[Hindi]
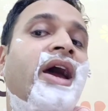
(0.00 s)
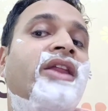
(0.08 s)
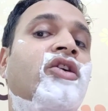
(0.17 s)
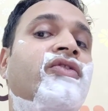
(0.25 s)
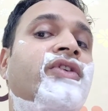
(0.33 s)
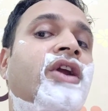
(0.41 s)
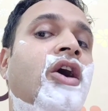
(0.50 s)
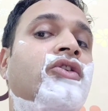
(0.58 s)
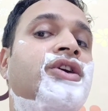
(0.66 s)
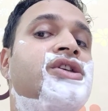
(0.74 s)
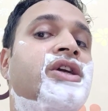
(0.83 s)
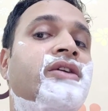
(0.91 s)
As of now,
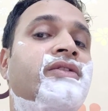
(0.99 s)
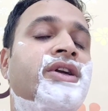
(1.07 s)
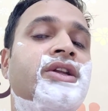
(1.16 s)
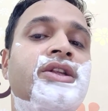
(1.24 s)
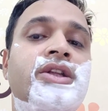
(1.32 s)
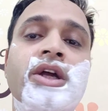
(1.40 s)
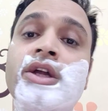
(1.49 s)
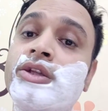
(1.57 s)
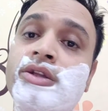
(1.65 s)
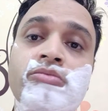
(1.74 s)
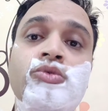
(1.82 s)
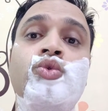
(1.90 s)
the shave is
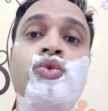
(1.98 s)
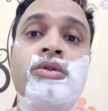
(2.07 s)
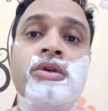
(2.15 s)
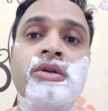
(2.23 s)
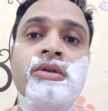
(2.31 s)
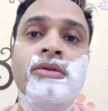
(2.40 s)
smooth.